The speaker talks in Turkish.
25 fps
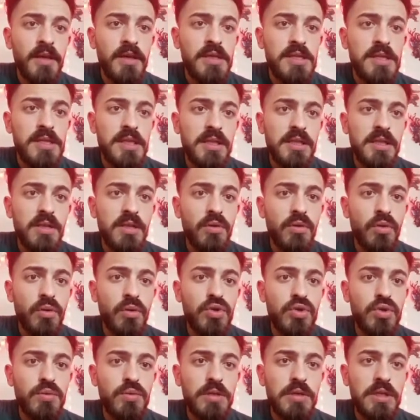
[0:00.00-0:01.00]
Zaten
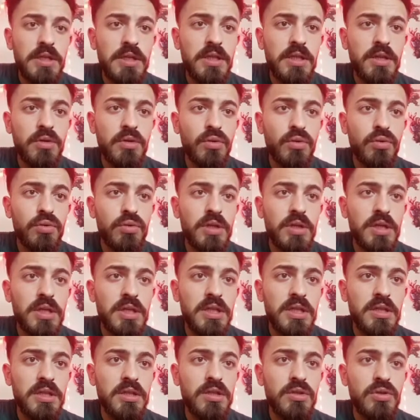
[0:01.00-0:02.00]
okçu birlikleri onları
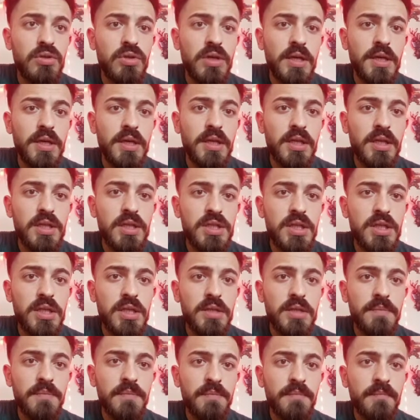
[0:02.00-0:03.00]
indiriyor
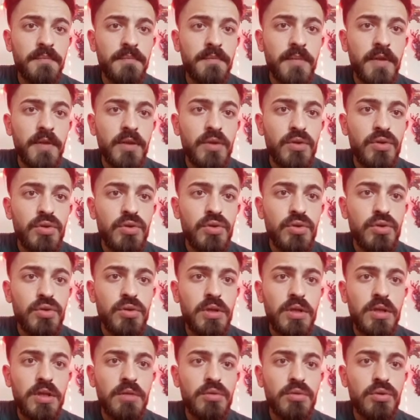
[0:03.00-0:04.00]
arkadaşlar.
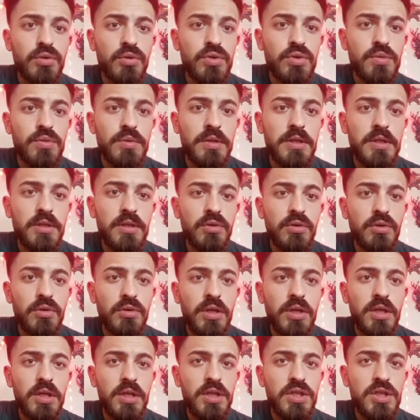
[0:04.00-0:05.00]
Şuradan da bir okçu birliği
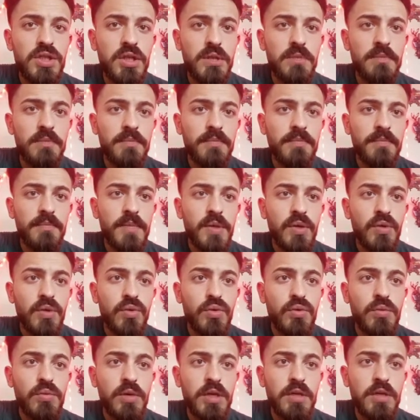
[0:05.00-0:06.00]
göndereceğim.
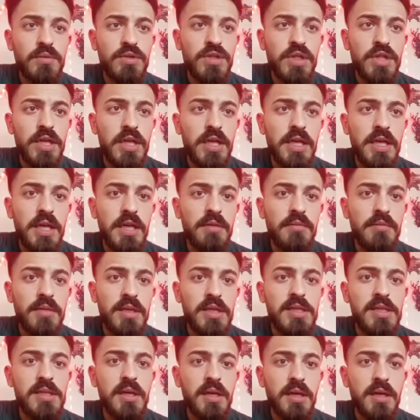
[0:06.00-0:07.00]
Umarım şeye
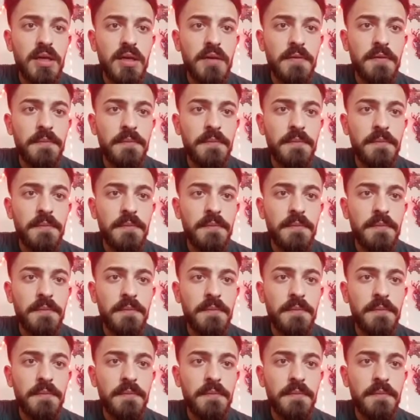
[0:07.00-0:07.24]
gelmeyiz ha.